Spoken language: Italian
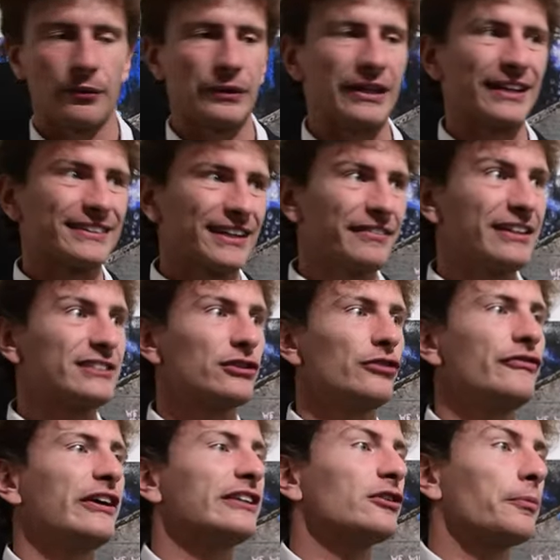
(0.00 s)
quindi attraverso
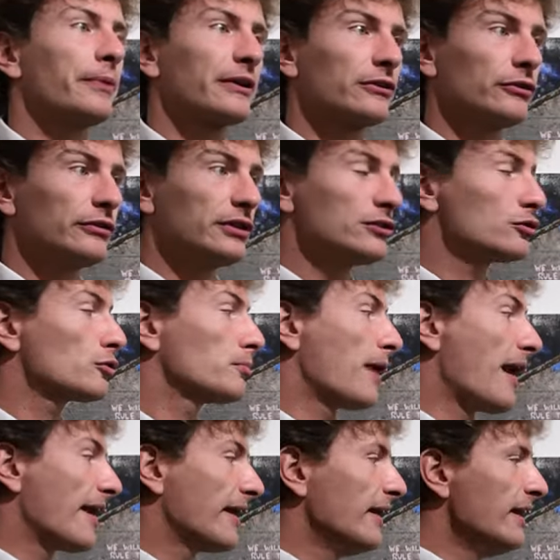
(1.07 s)
il vetro per non
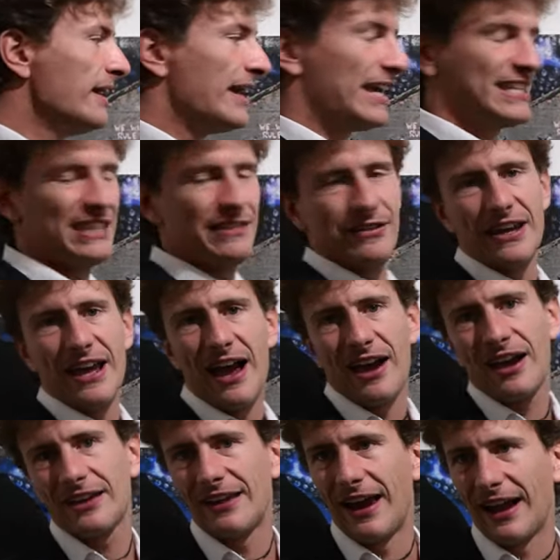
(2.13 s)
disturbare e si vede
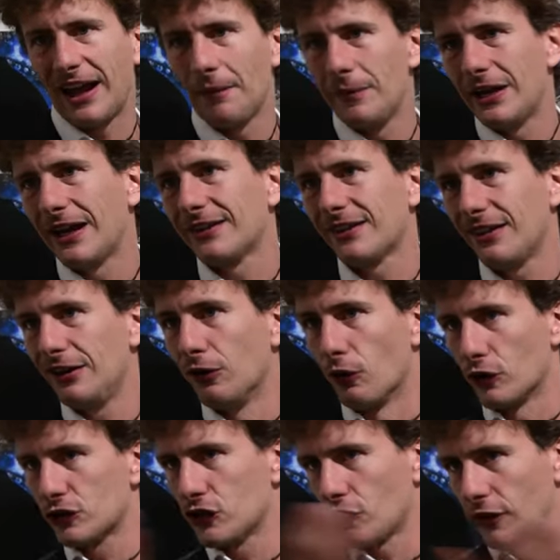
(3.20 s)
anche dalla camminata
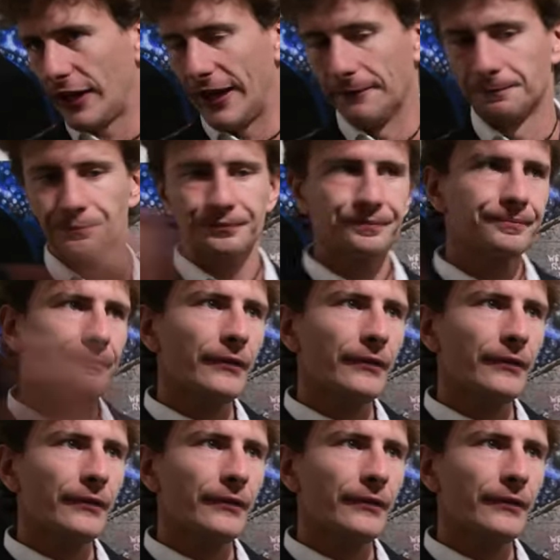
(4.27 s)
dell'orso che... Okay?